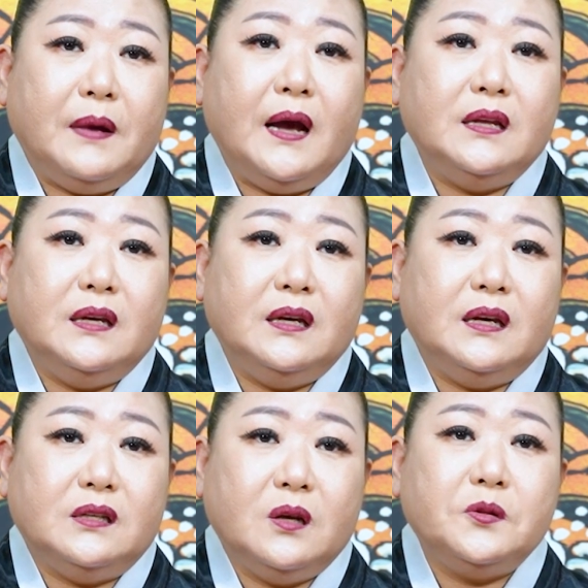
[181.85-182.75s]

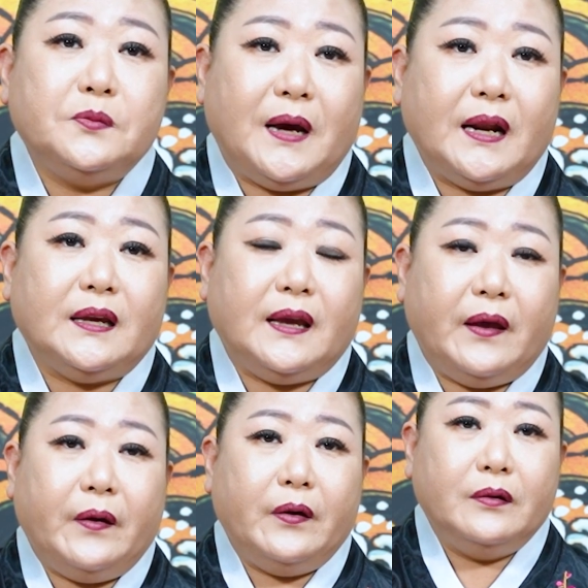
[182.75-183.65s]
많이 접수
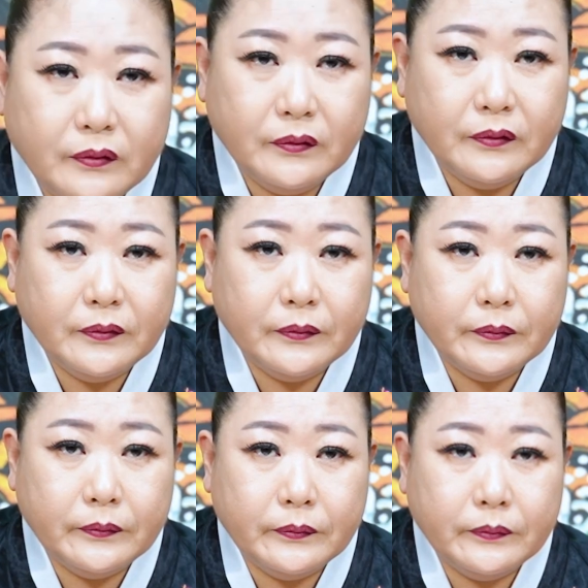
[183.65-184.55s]
바랄게요.
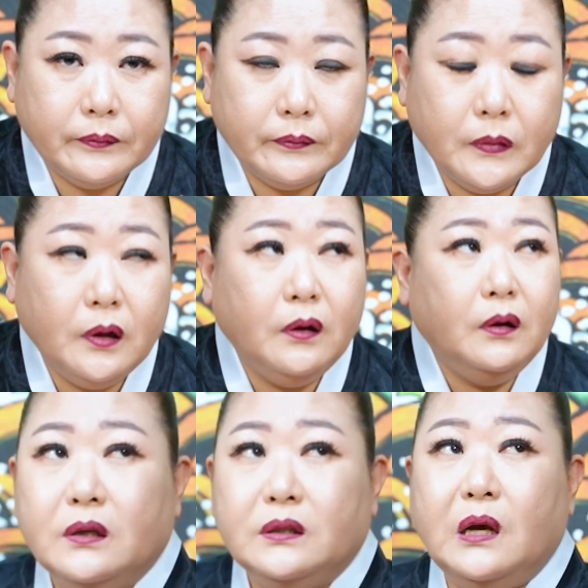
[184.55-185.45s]
언제까지 받으시는 거예요?
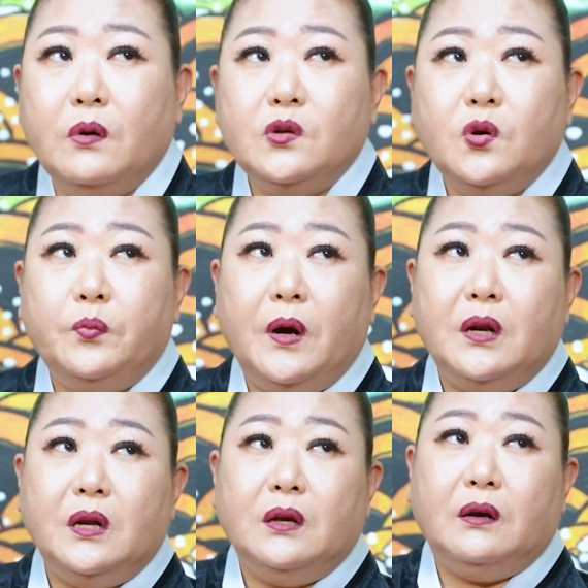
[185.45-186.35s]
4월
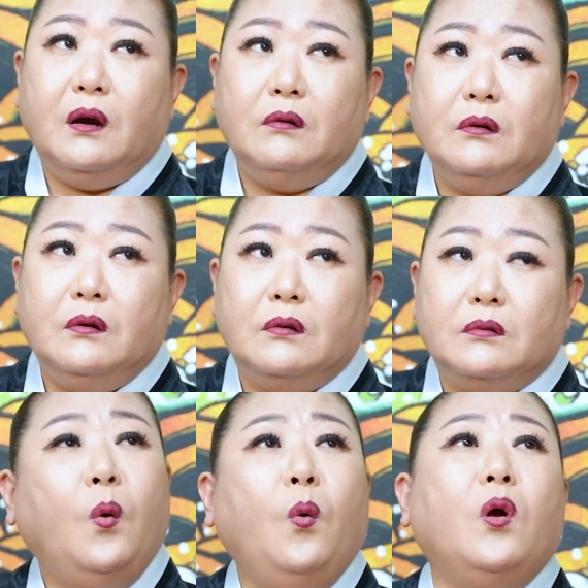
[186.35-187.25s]
초파일이니까는
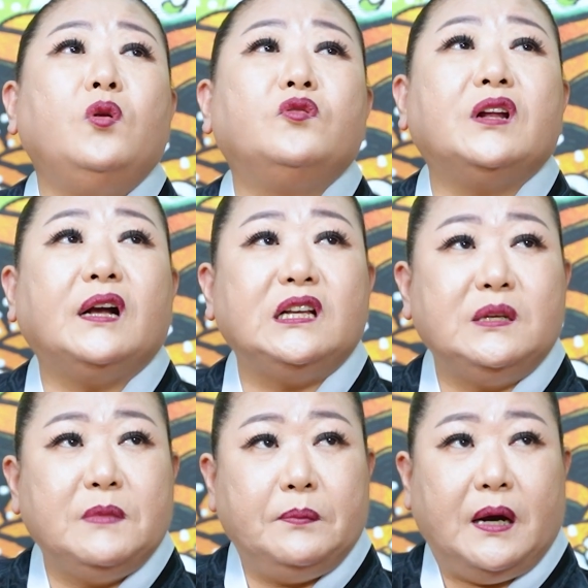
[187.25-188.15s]
5월
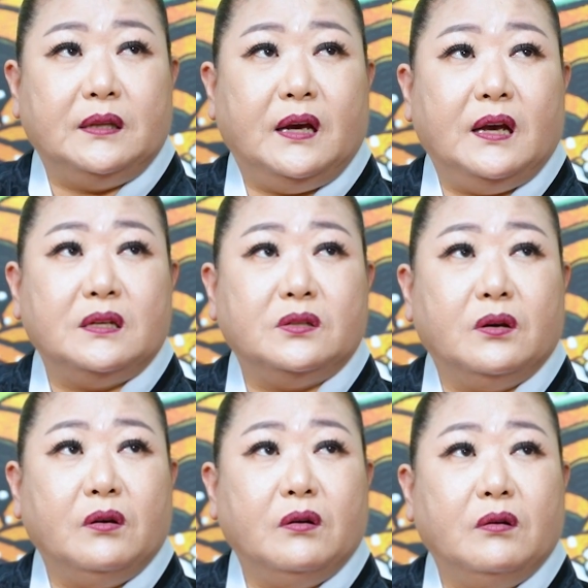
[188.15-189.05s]
6일까지만
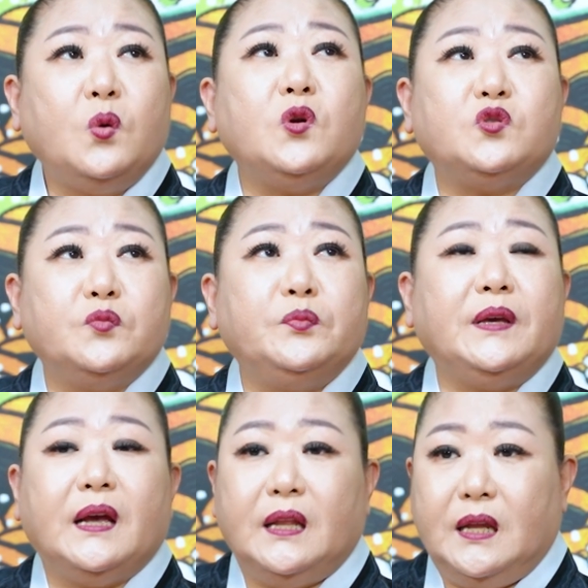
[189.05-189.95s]
받아야죠. 초를
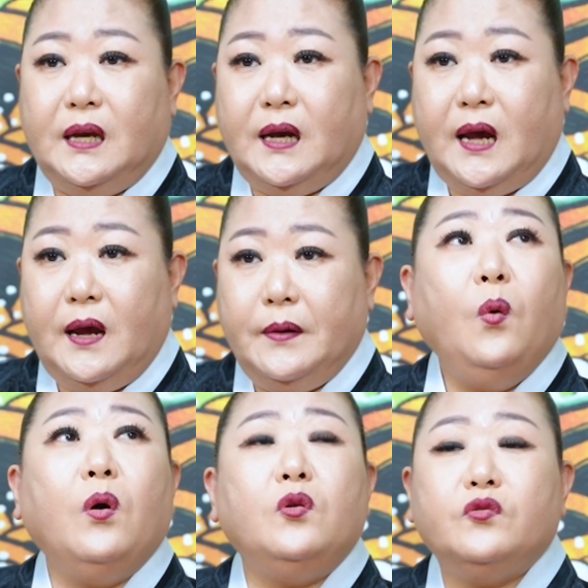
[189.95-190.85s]
준비해야 되니까
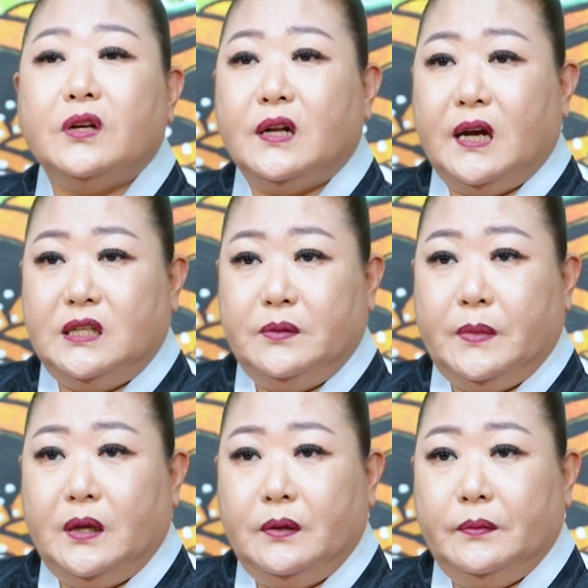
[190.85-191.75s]
5월
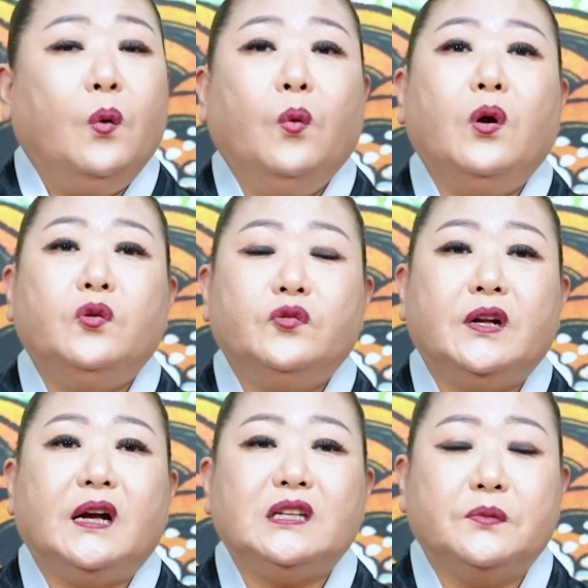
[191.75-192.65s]
6일까지만. 5월
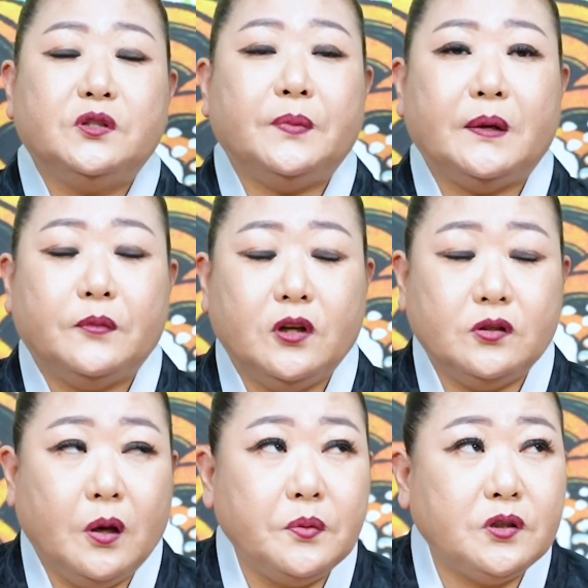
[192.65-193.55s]
6일까지
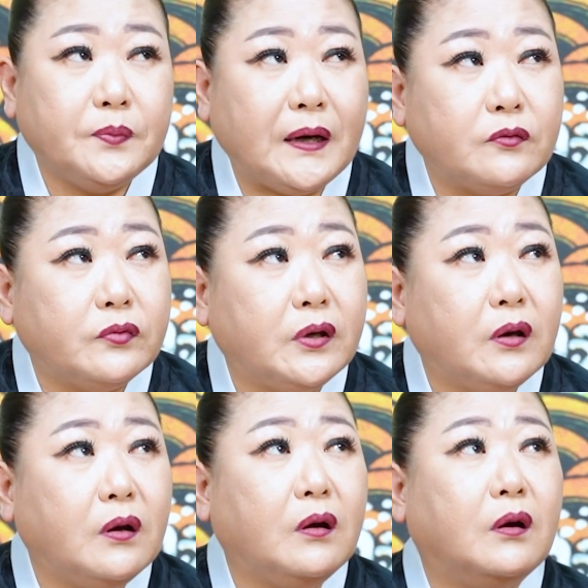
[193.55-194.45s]
접수
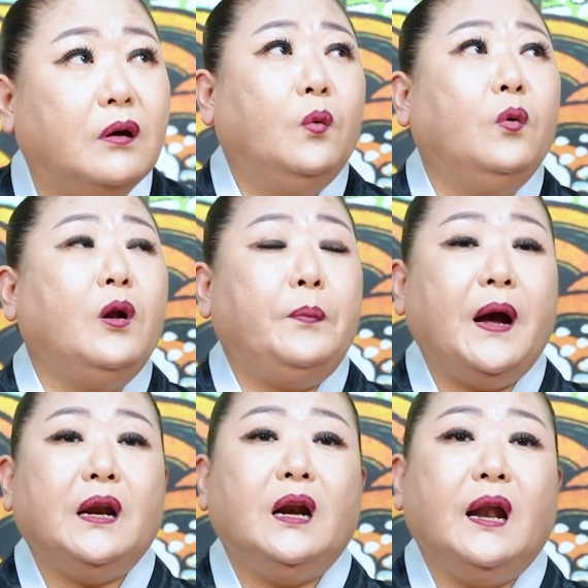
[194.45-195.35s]
받고요. 5월
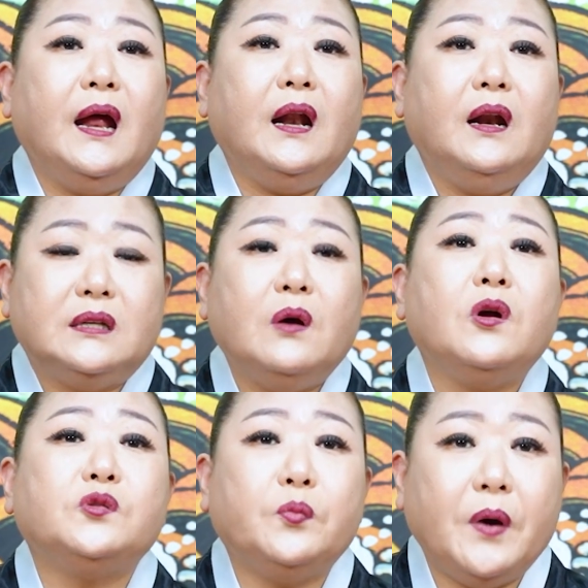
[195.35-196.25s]
8일날
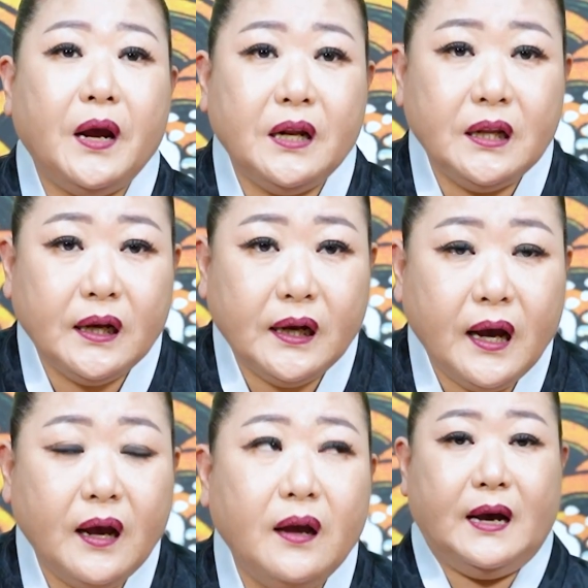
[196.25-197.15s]
4월
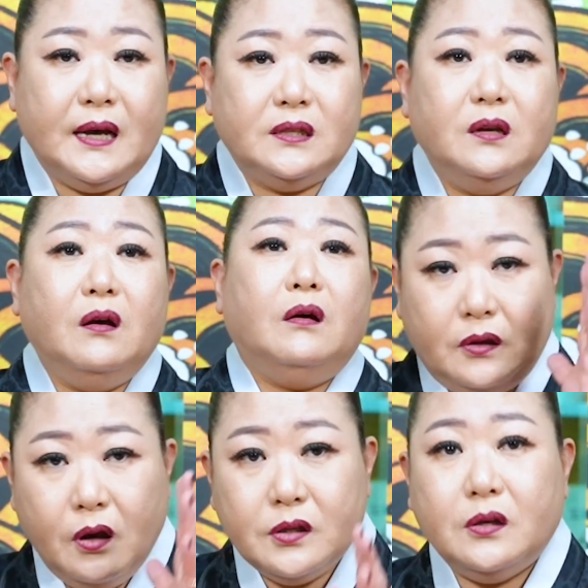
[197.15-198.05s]
초파일이니까 가서
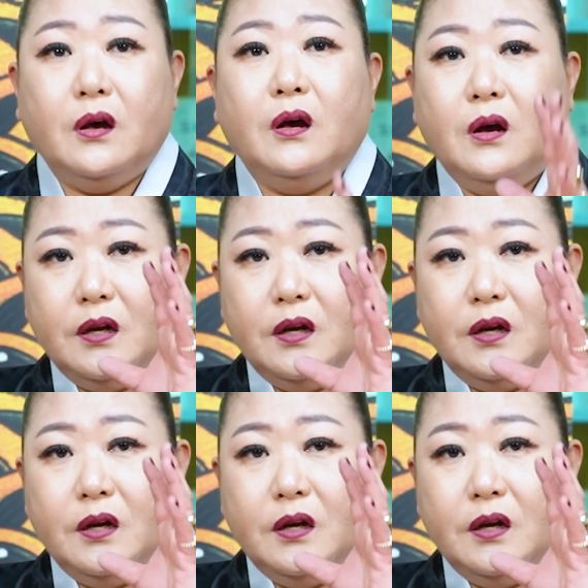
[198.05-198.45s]
켜서